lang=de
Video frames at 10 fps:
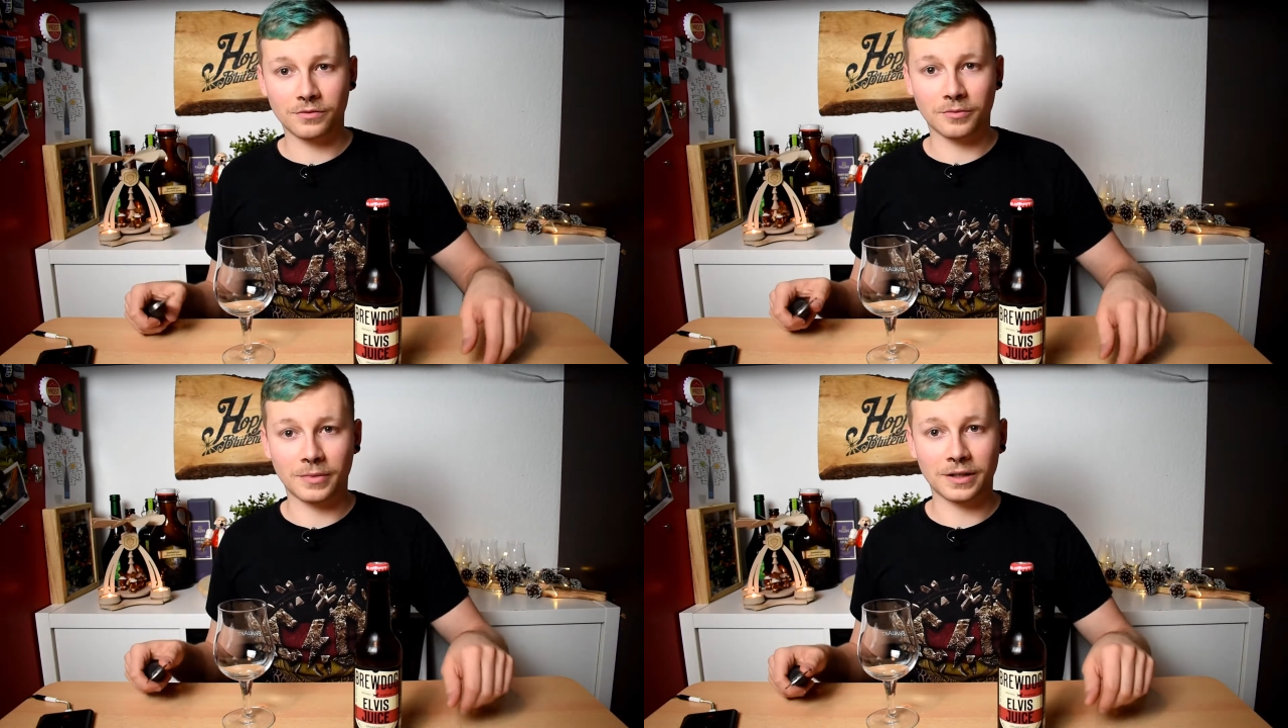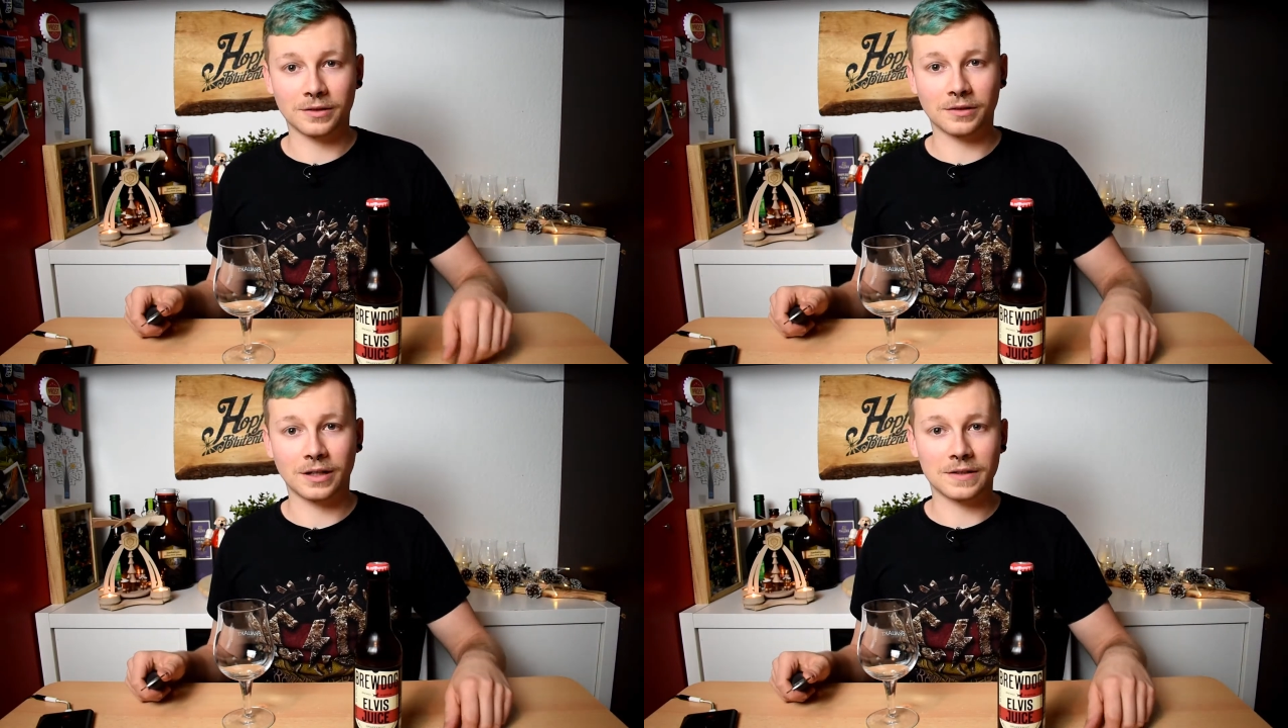von
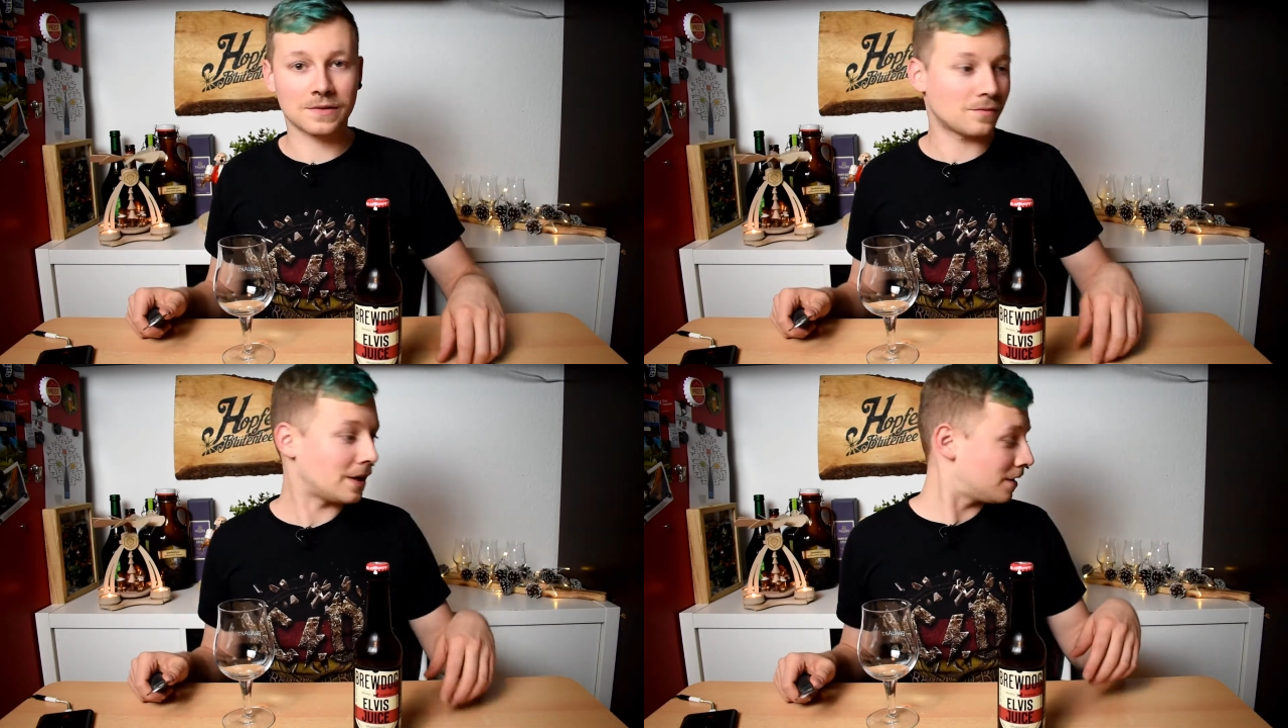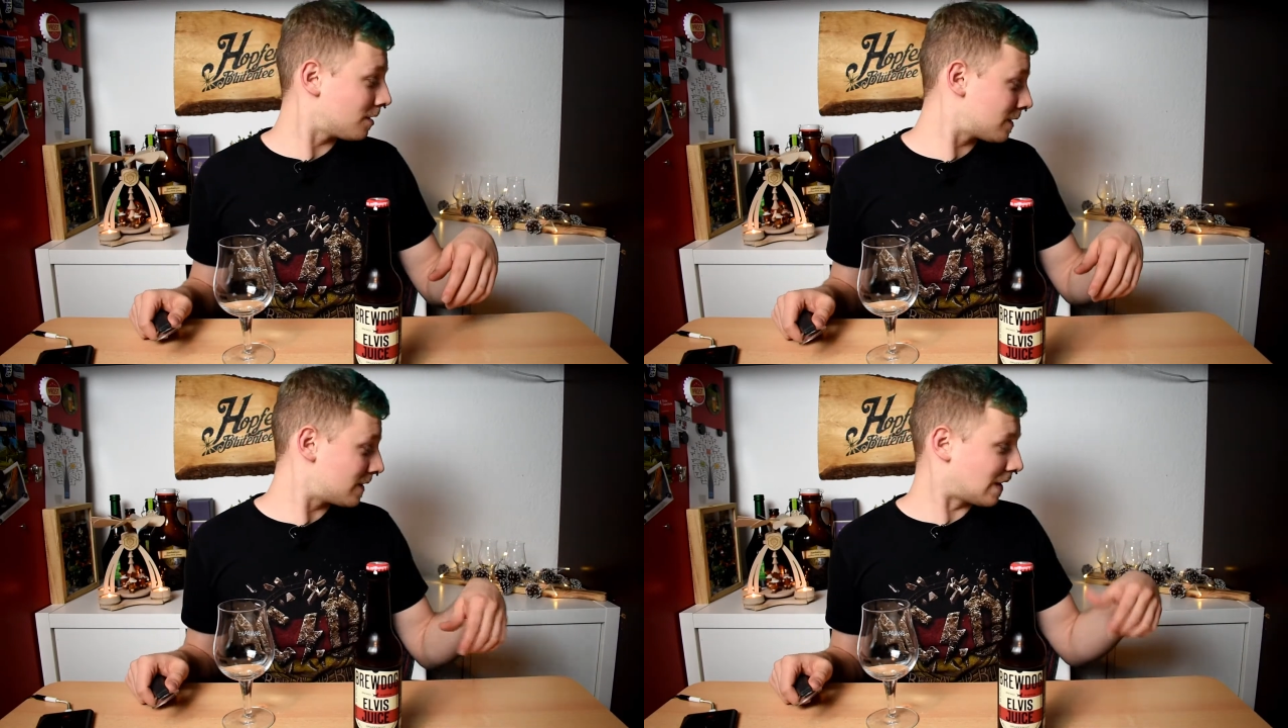meinen ganzen
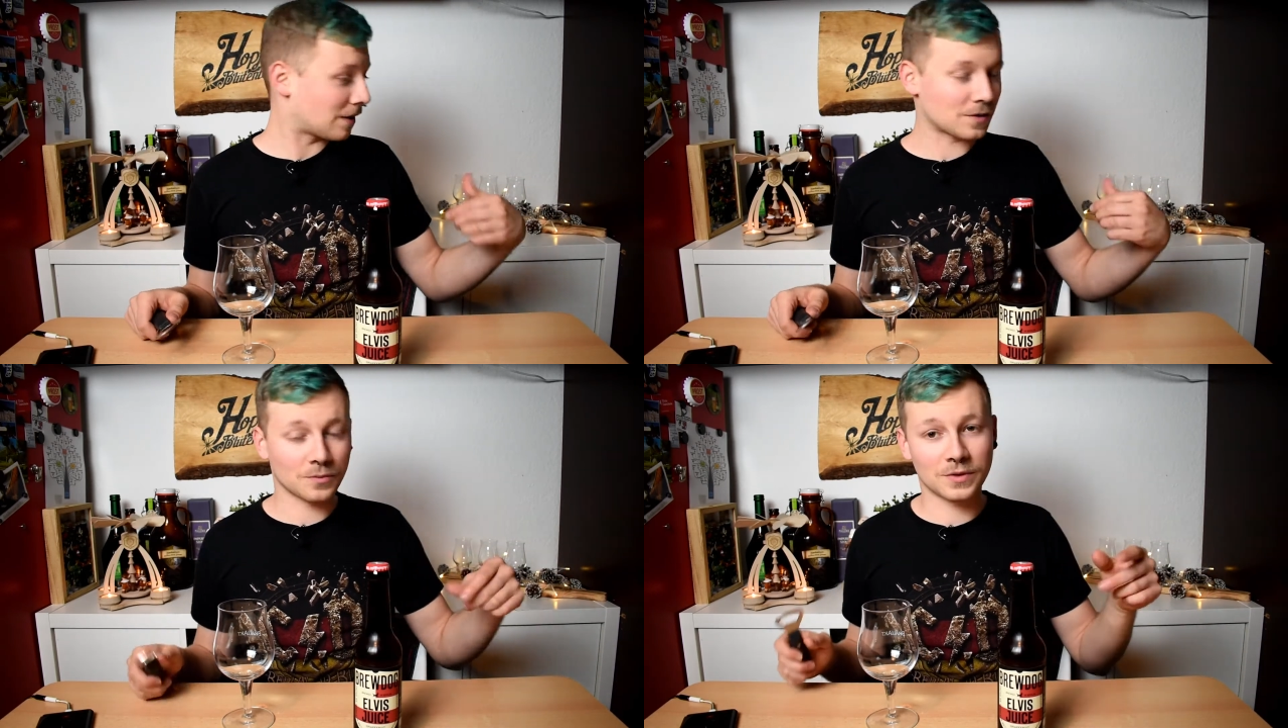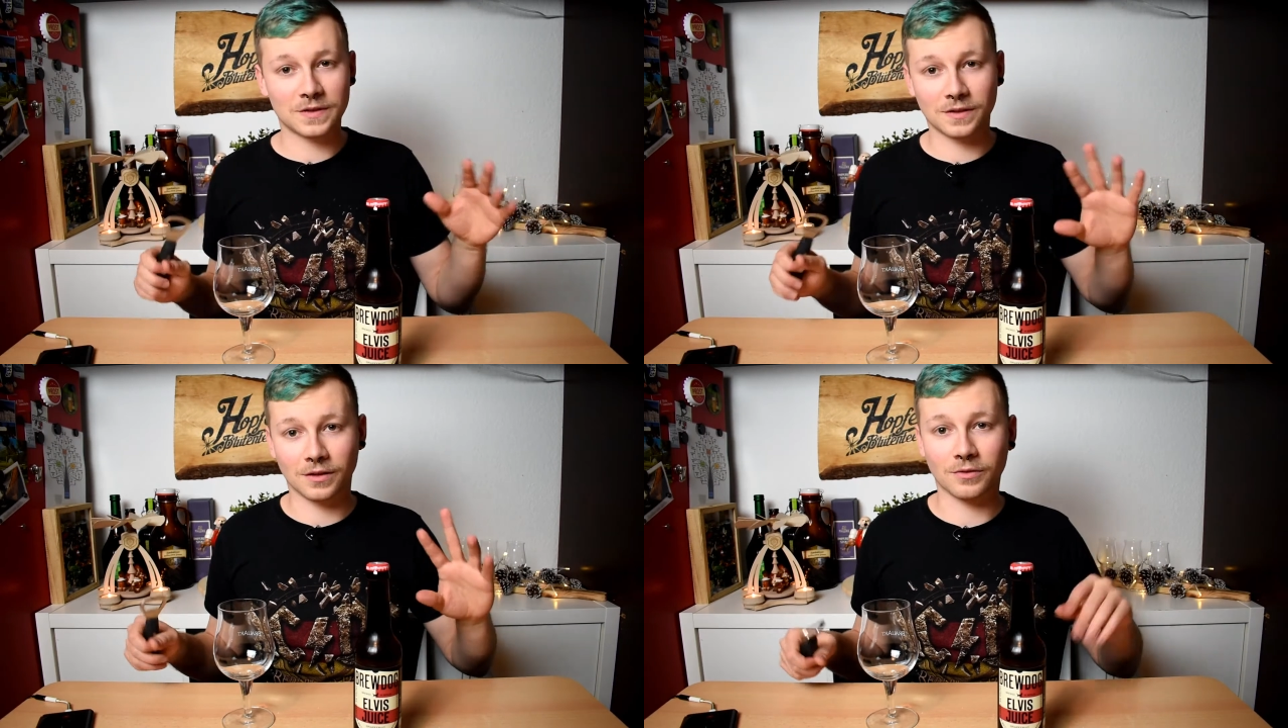Weihnachtssachen so ein
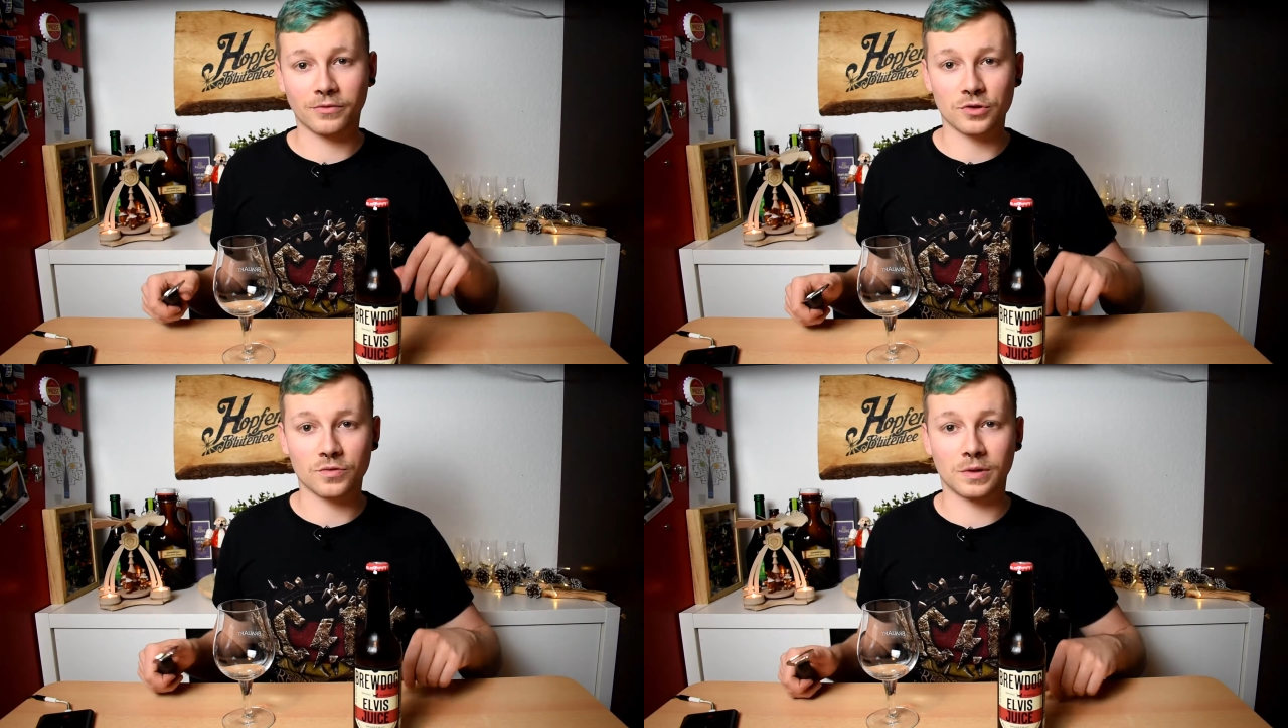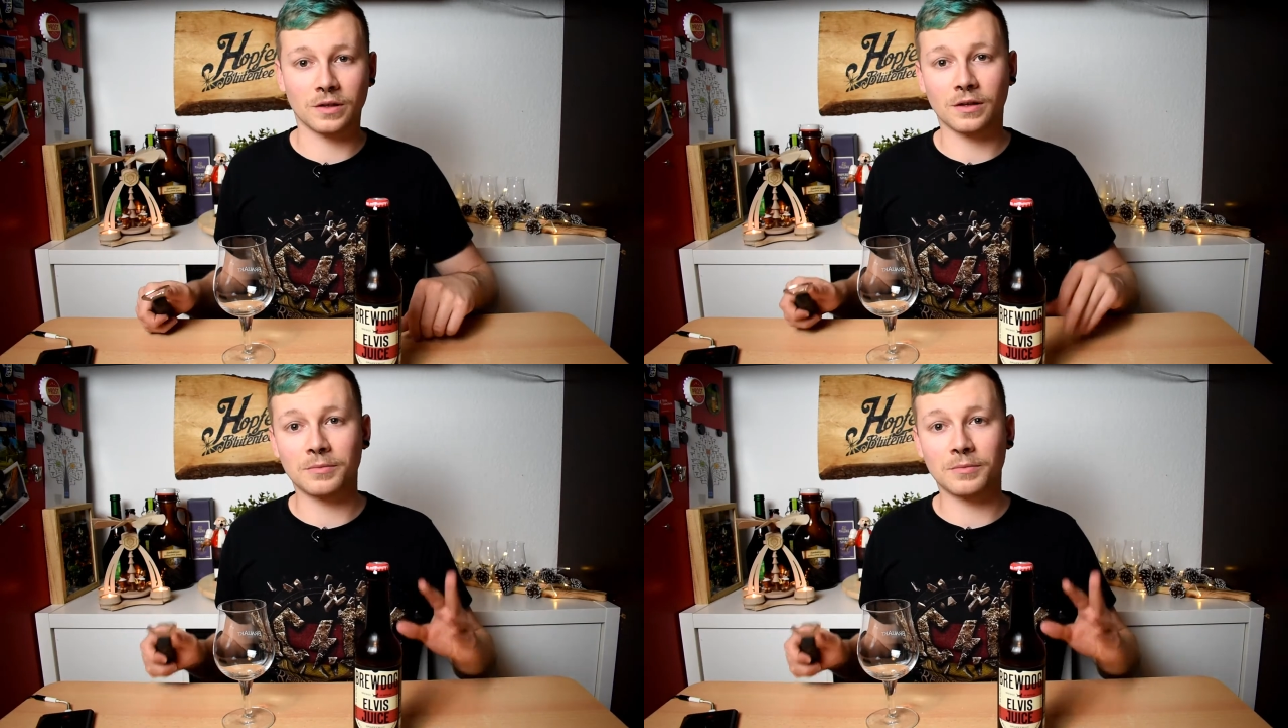bisschen verschwindet,